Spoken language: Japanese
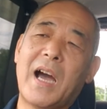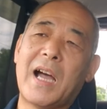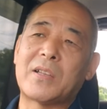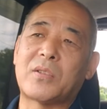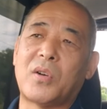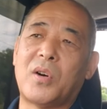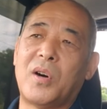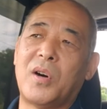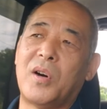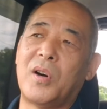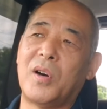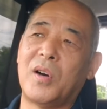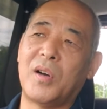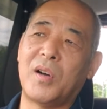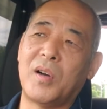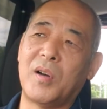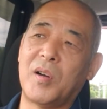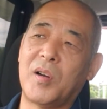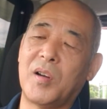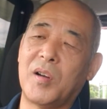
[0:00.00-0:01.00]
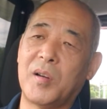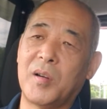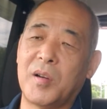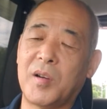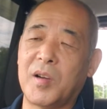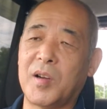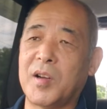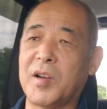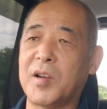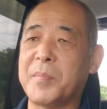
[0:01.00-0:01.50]
あと
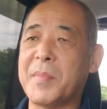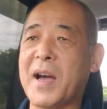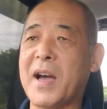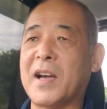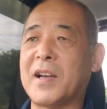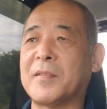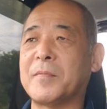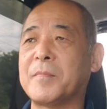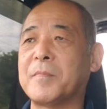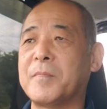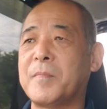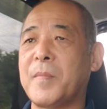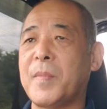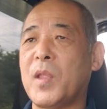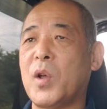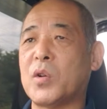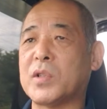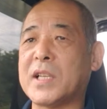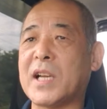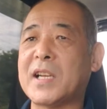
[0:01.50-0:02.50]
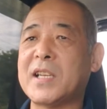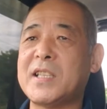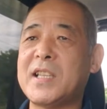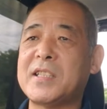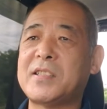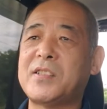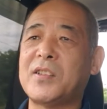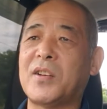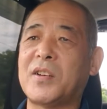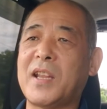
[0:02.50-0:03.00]
まあお酒
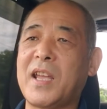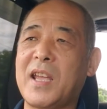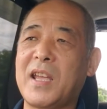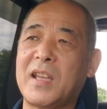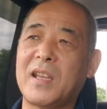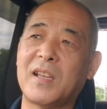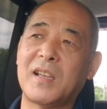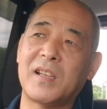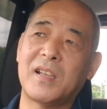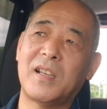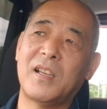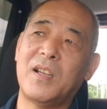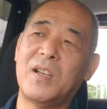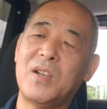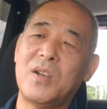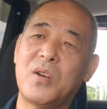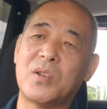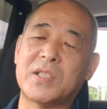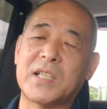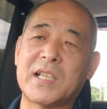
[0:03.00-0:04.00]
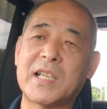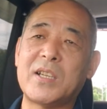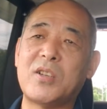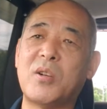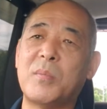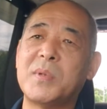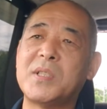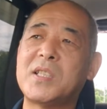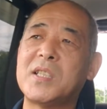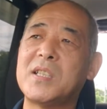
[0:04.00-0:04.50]
ですよねお酒
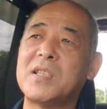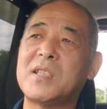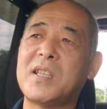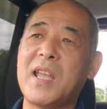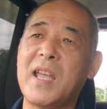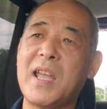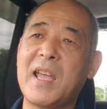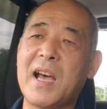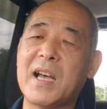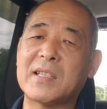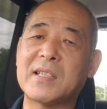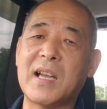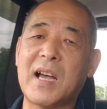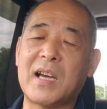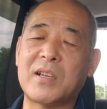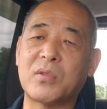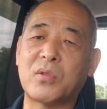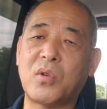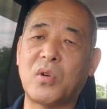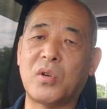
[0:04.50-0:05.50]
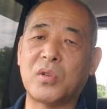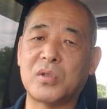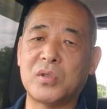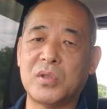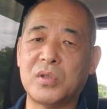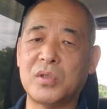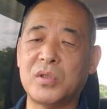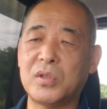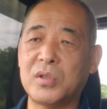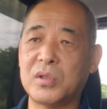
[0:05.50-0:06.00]
飲みすぎて朝
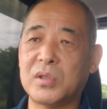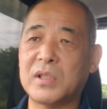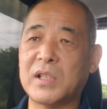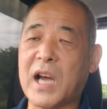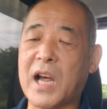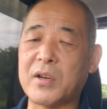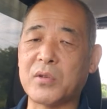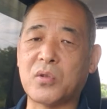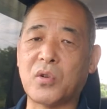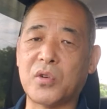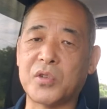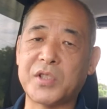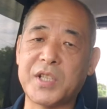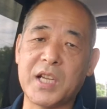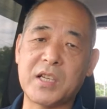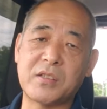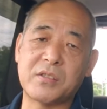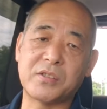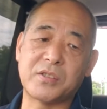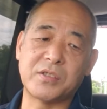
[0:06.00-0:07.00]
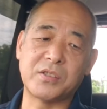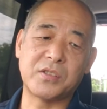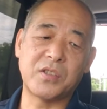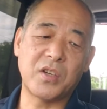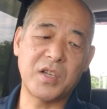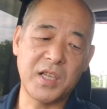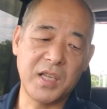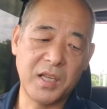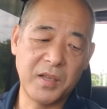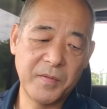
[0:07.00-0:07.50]
アルコールアルコールチェックする
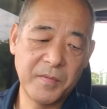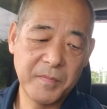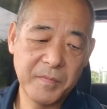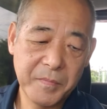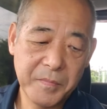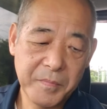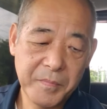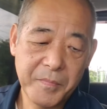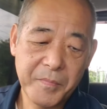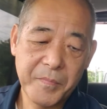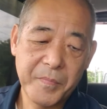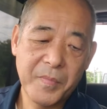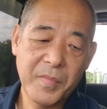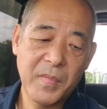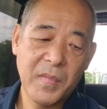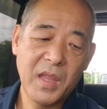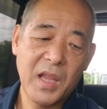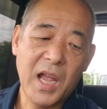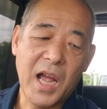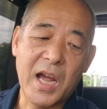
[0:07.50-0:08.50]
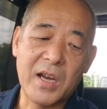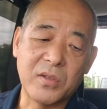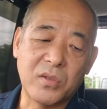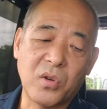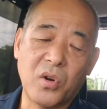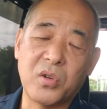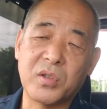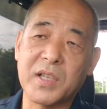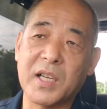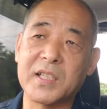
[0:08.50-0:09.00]
のに
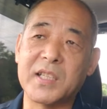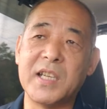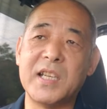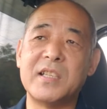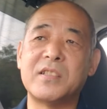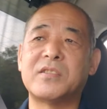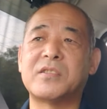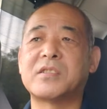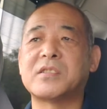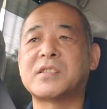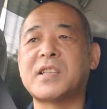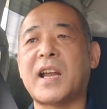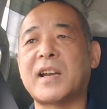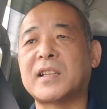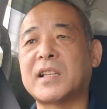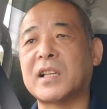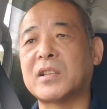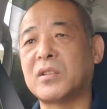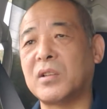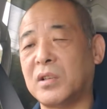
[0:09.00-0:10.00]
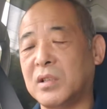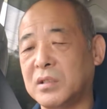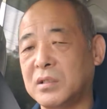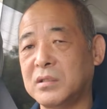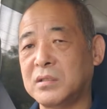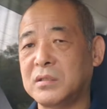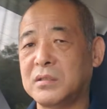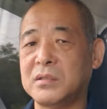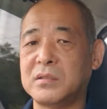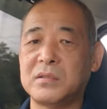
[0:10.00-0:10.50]
アルコールが検出されたと
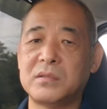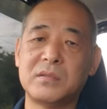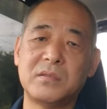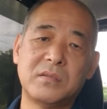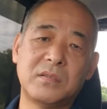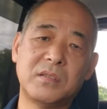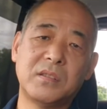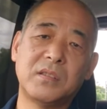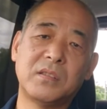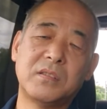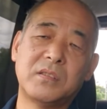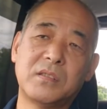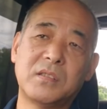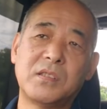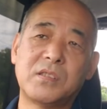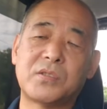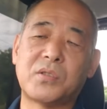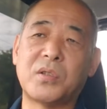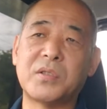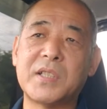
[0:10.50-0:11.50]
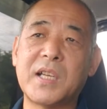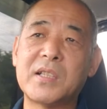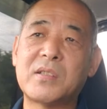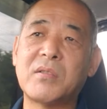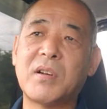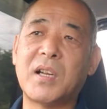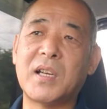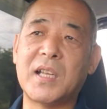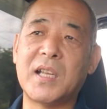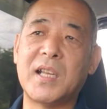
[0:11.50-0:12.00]
そんな
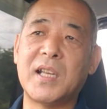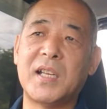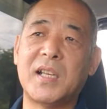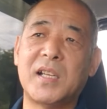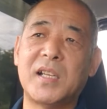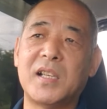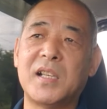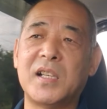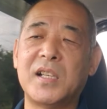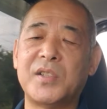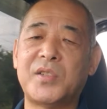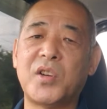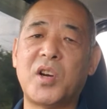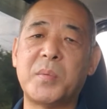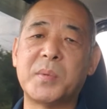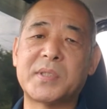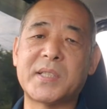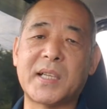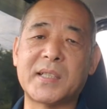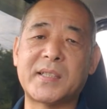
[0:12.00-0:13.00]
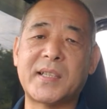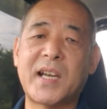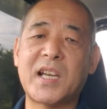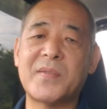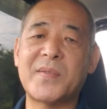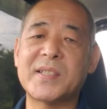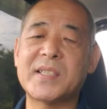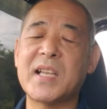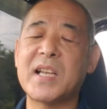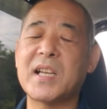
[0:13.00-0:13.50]
人はね乗務させら
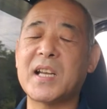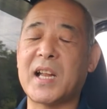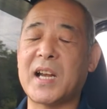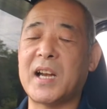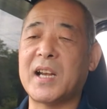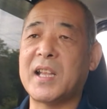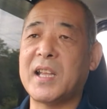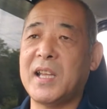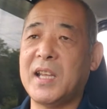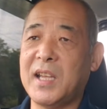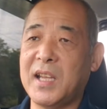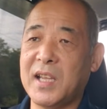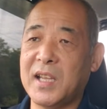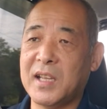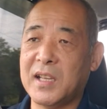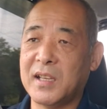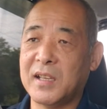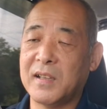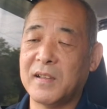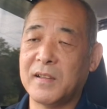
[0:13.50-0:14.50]
れませんからね